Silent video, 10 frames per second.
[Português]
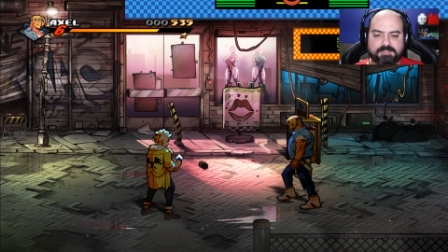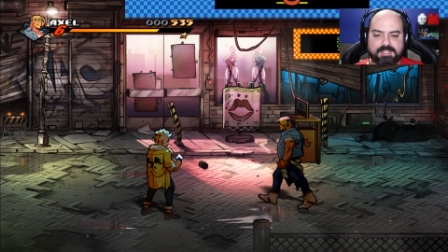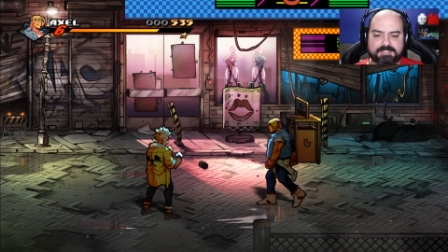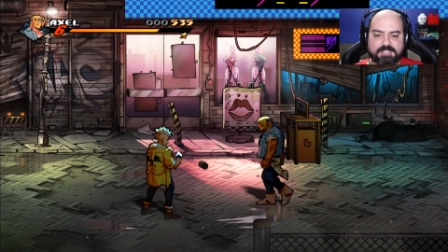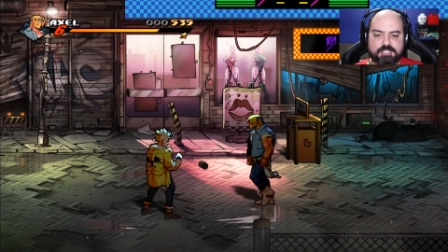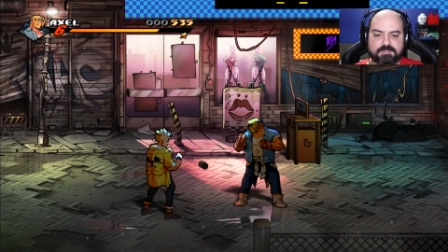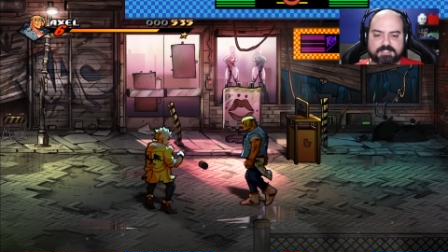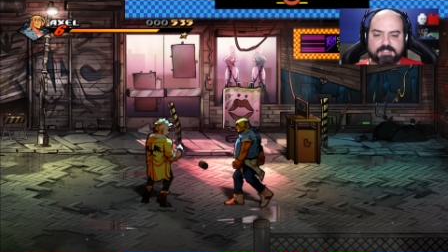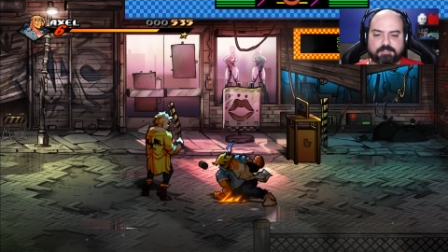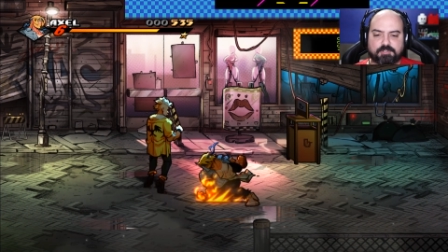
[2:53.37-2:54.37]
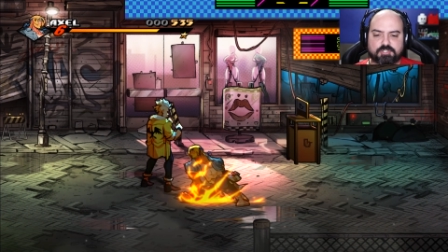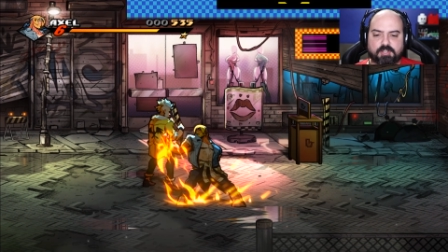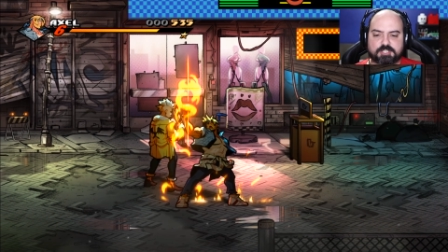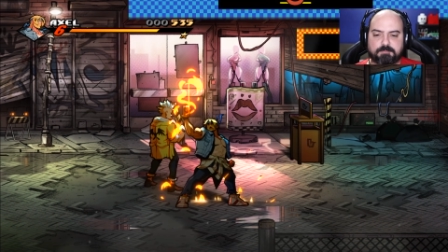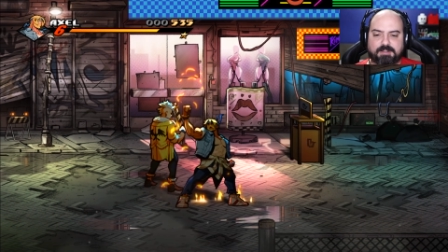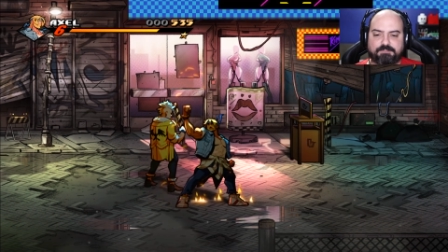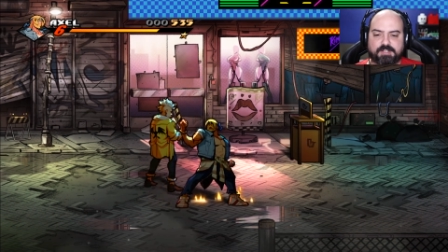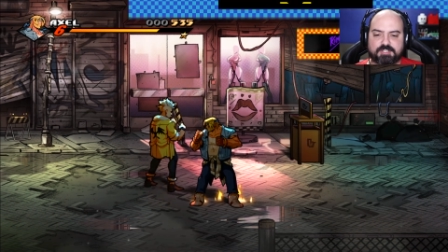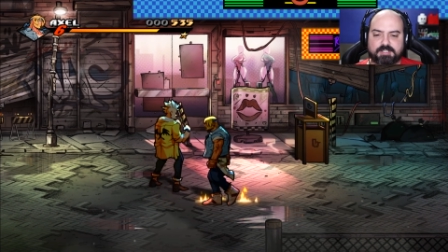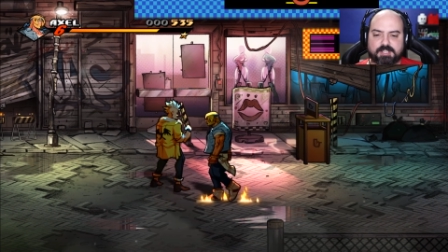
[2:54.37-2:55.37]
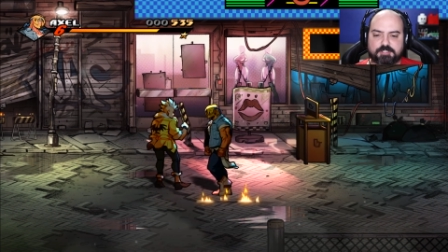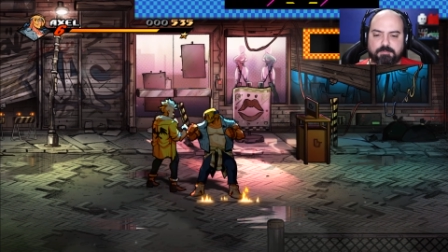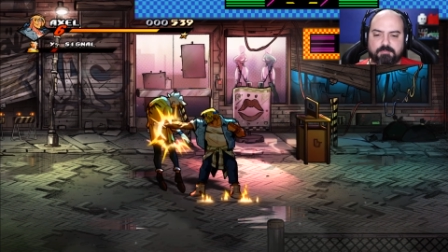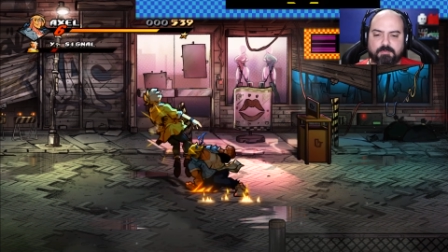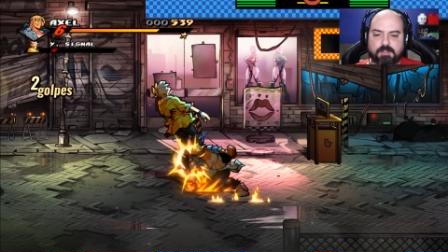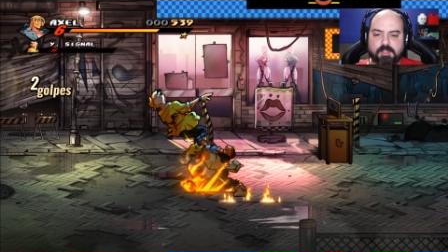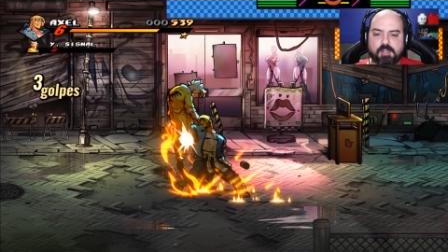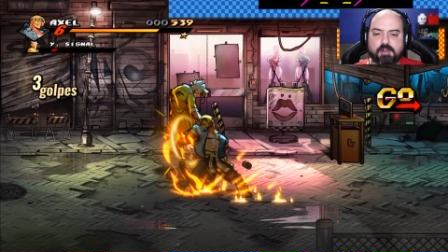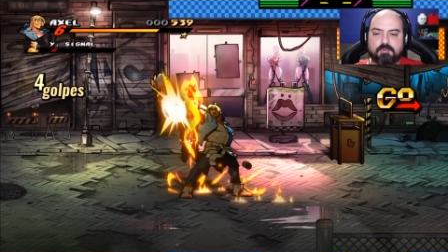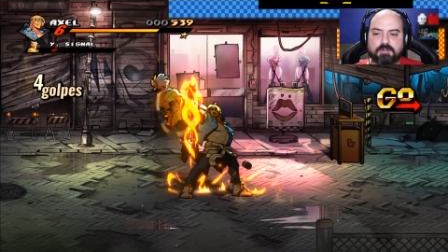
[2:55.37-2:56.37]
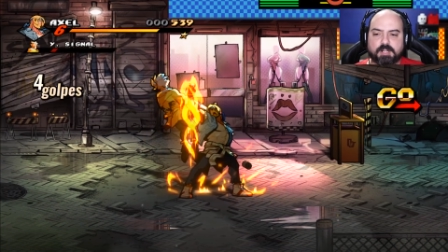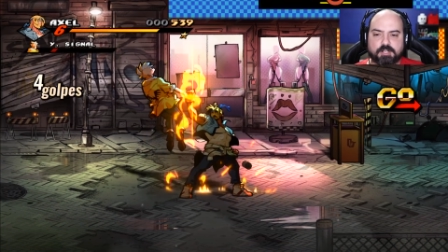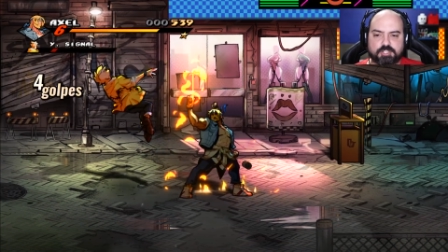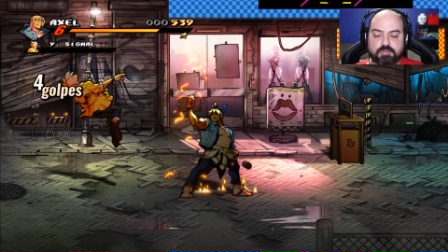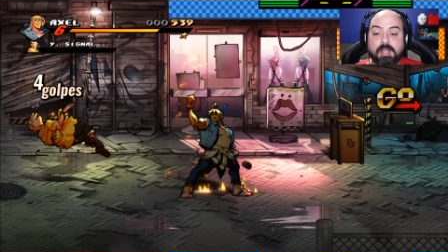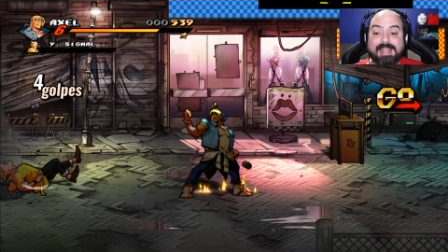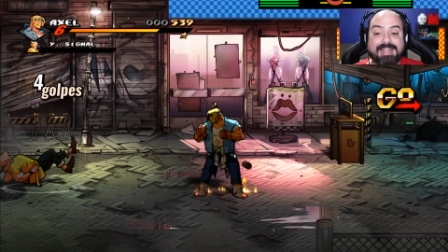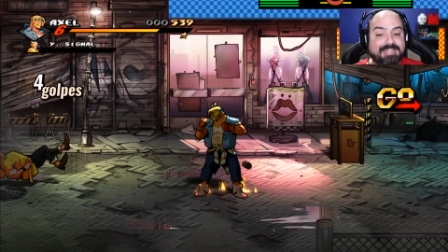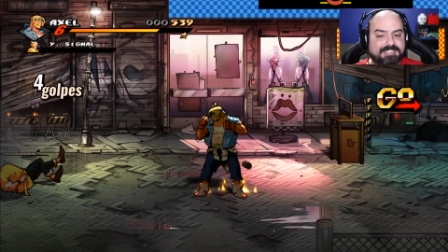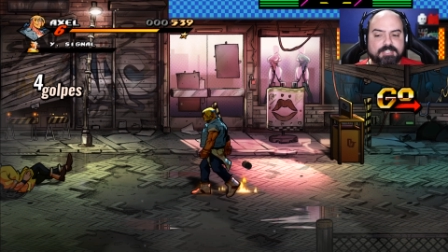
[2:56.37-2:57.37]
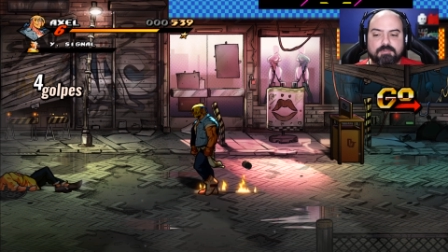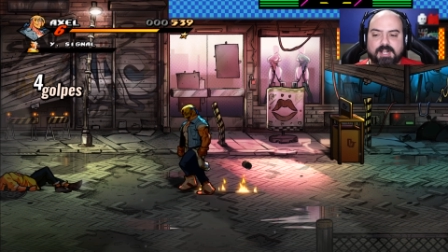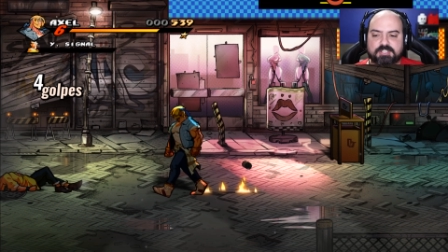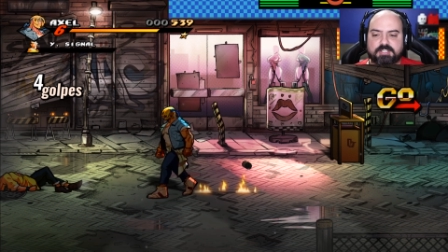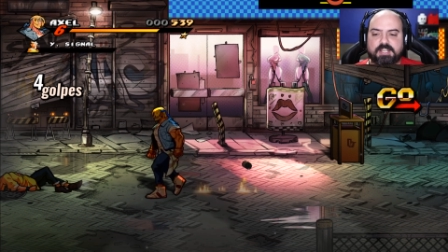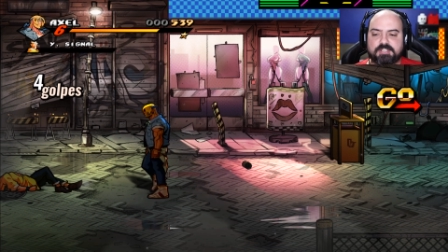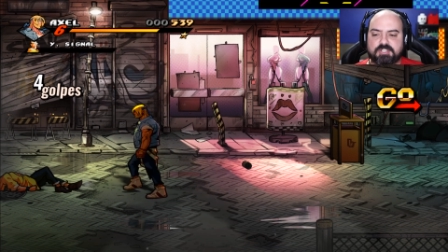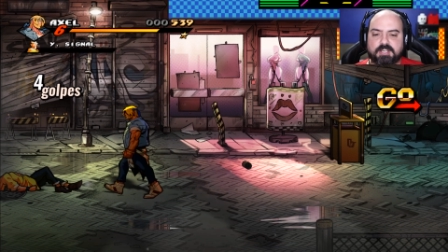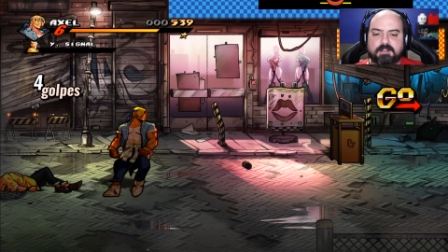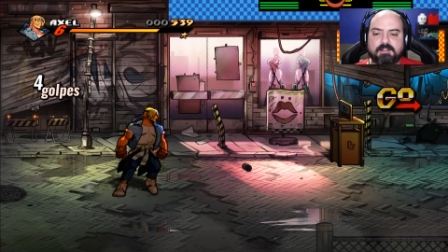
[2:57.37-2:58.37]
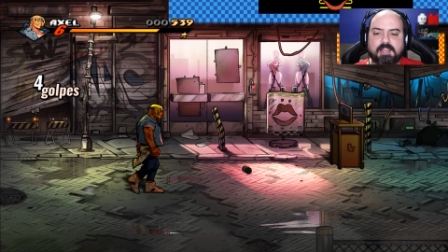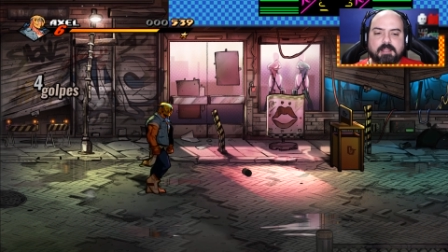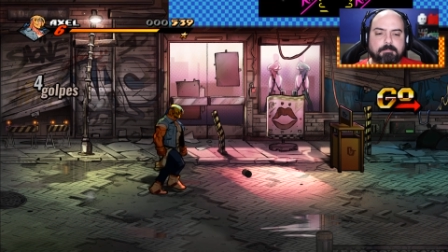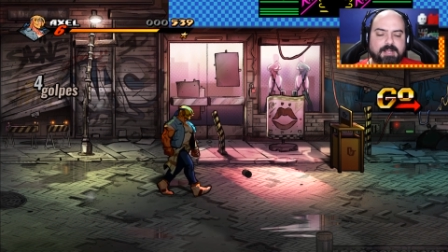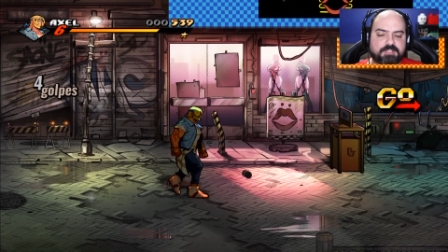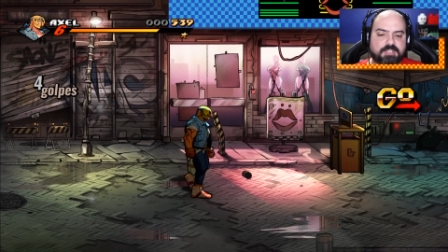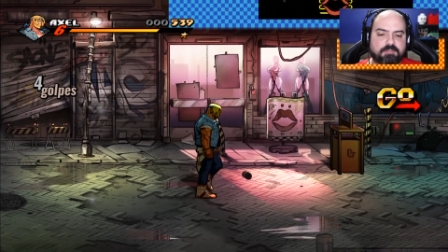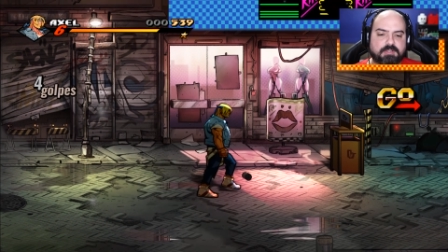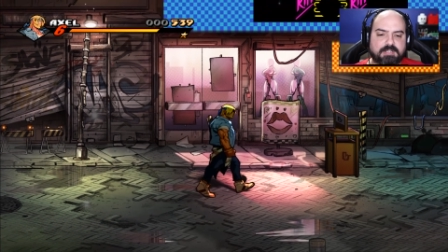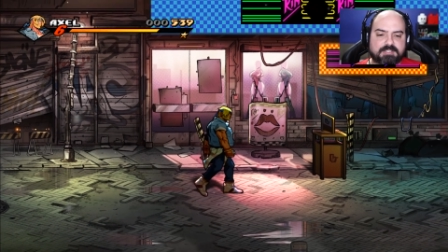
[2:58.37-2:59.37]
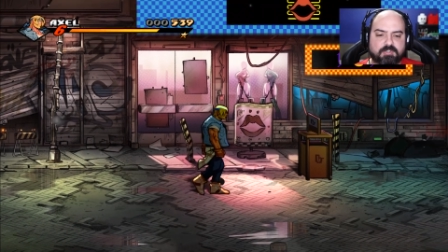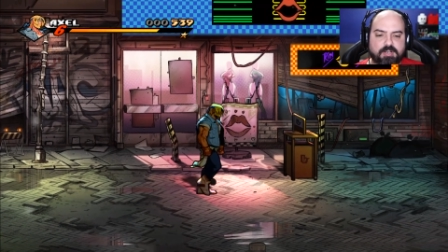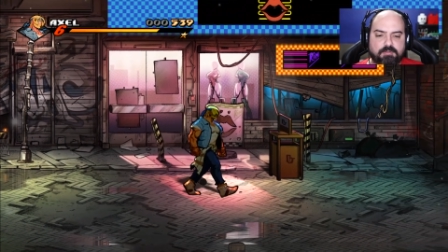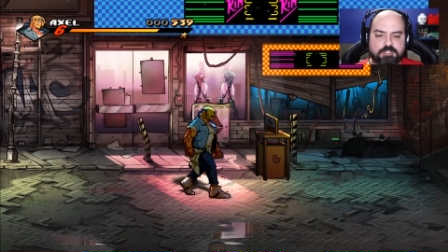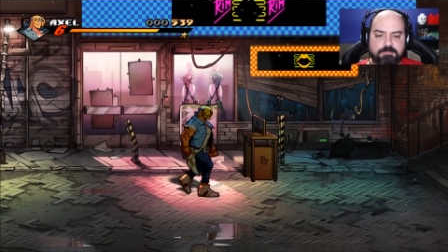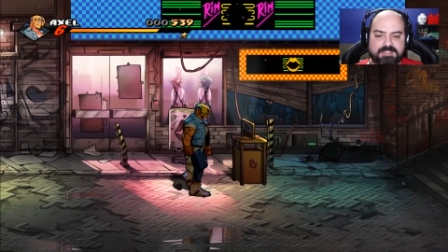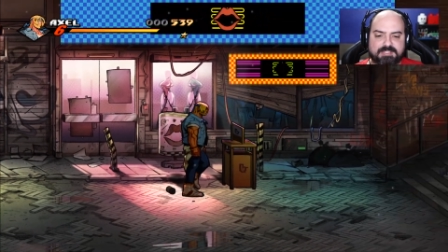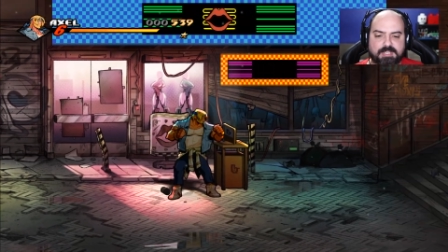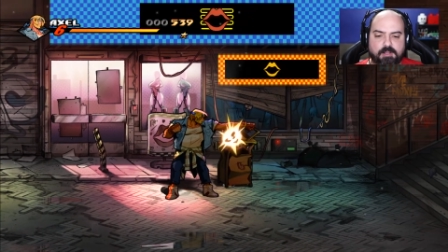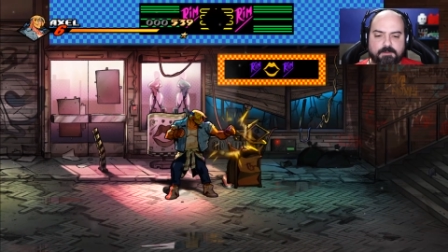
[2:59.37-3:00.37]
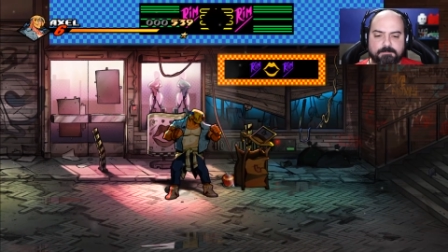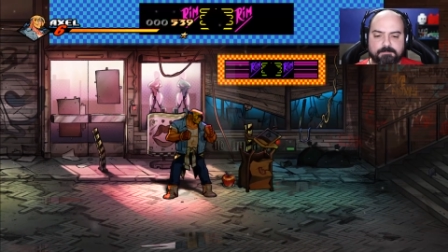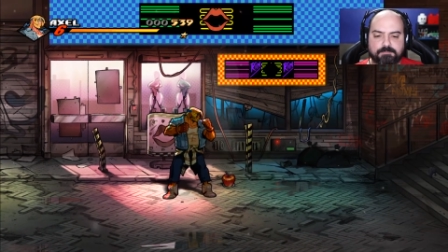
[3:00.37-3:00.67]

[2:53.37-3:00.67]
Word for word: Tem esse aqui de você dar dois toques pra frente, ele dá tipo um, um gancho. Esse não gasta energia, mas tem o um tradicional especial